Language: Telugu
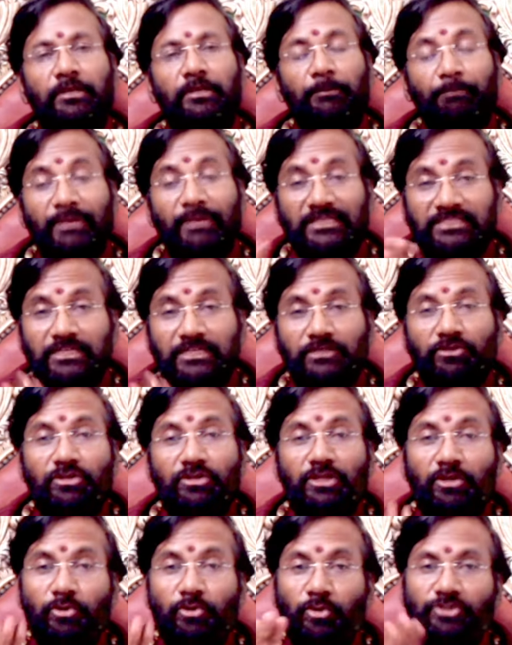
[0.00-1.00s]
ప్రజెంట్
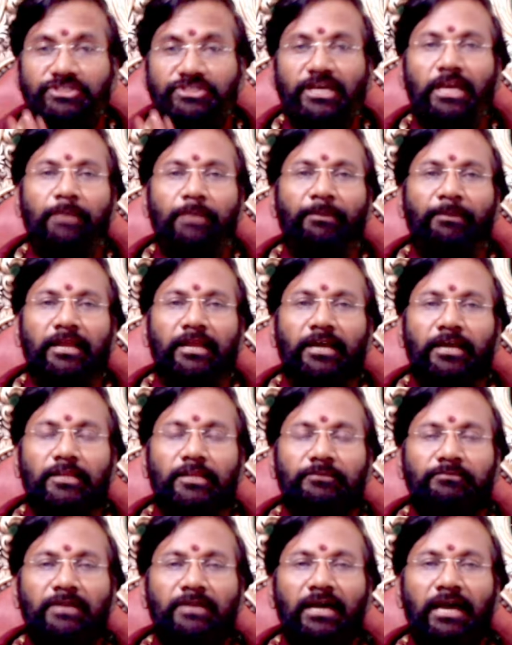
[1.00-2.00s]
ఉన్న గోచార
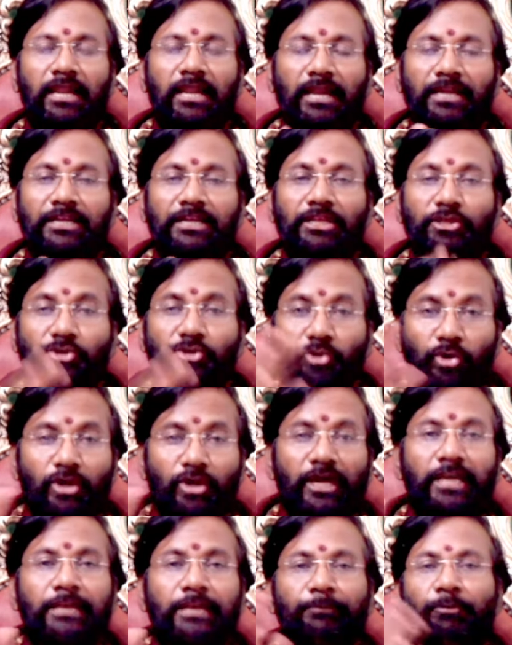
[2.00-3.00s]
ప్రకారం అలాంటి
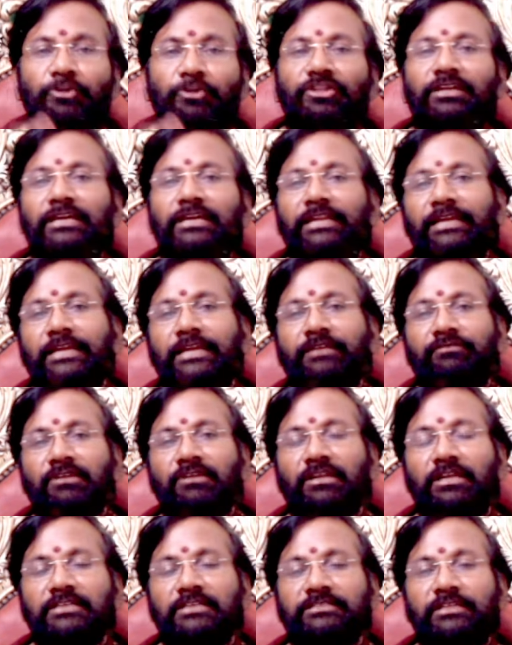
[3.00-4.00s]
యోగాన్ని పొందగలిగేటువంటి
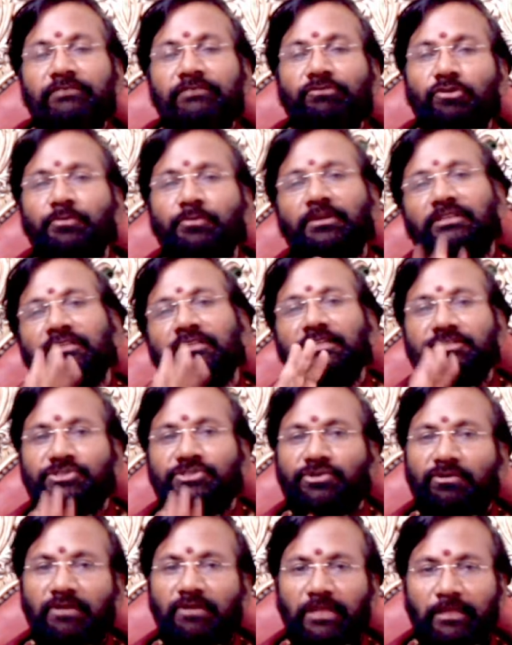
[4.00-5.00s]
రాసులు ఎవరో మీరు
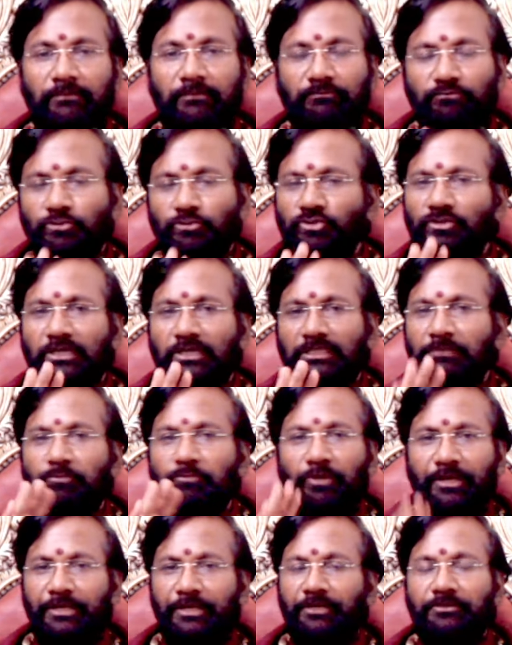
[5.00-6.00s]
తెలుసుకోవాలి ముందు అది
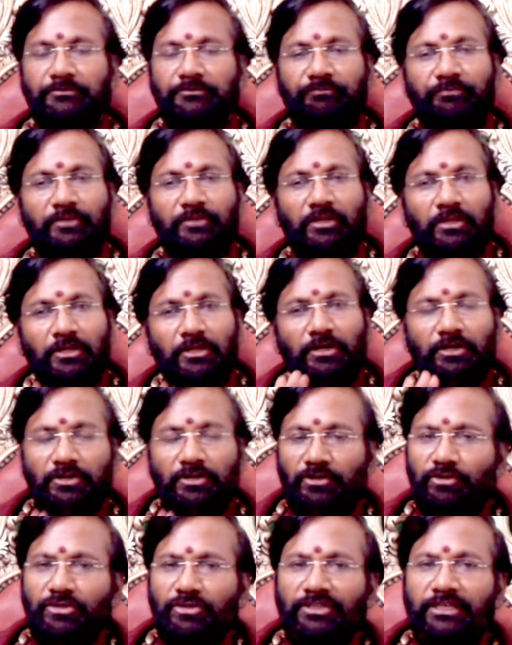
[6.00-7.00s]
పాయింట్
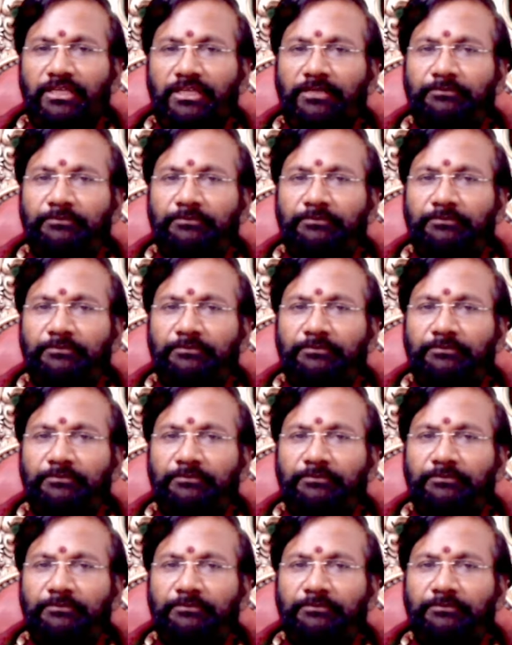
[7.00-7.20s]
రెండోది